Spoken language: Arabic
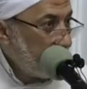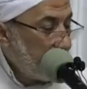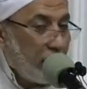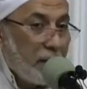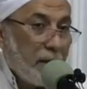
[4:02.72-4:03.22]

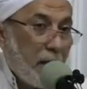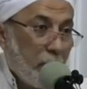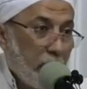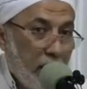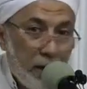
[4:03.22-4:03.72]
لكن
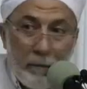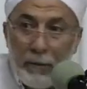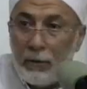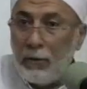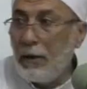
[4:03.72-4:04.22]
أبونا آدم
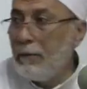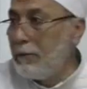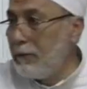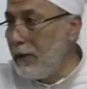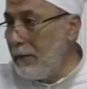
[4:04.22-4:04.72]
من تراب
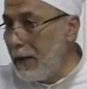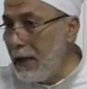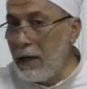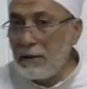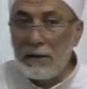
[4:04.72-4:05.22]
فيبقى
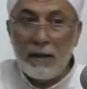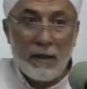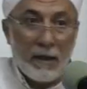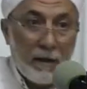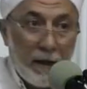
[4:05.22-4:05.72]
جاء أصل
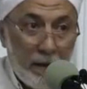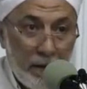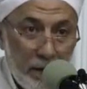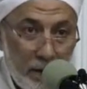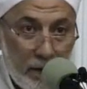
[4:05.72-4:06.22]

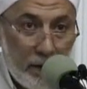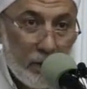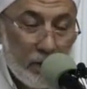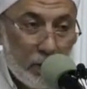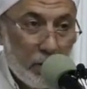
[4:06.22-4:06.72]
الخلقة
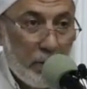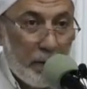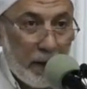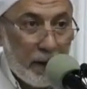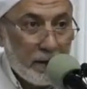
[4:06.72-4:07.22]
ثم
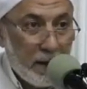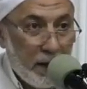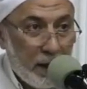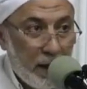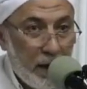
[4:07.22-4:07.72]
بعد
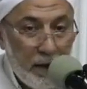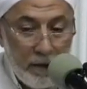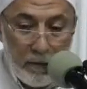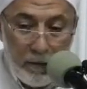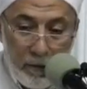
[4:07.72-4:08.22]
ذلك
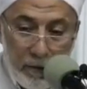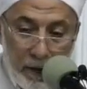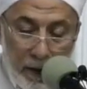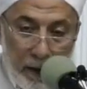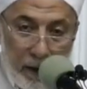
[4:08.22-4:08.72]

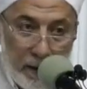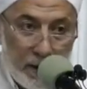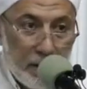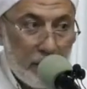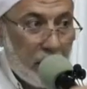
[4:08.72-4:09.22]
ايه
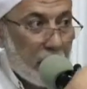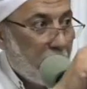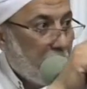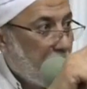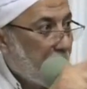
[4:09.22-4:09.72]

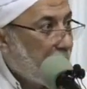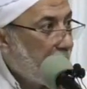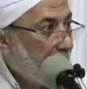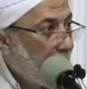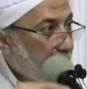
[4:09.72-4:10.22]
استمرار الخلقه
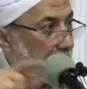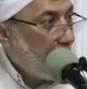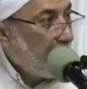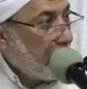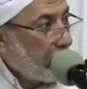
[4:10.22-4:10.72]

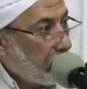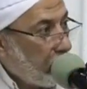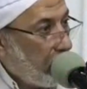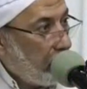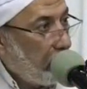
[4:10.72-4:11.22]
أصلها من
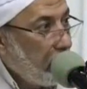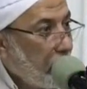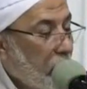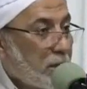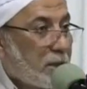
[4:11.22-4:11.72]
التراب
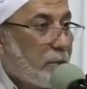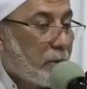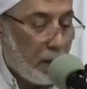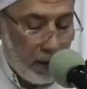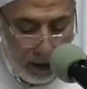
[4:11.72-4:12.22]

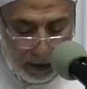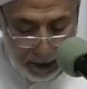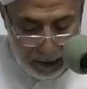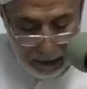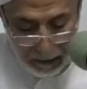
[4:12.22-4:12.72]
واستمرارها
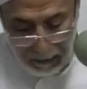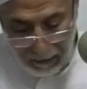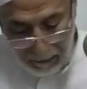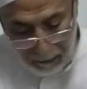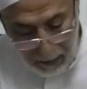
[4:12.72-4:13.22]
إيه
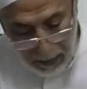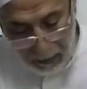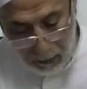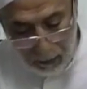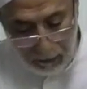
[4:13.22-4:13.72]
من
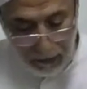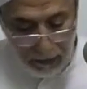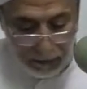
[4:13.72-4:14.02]
النطفة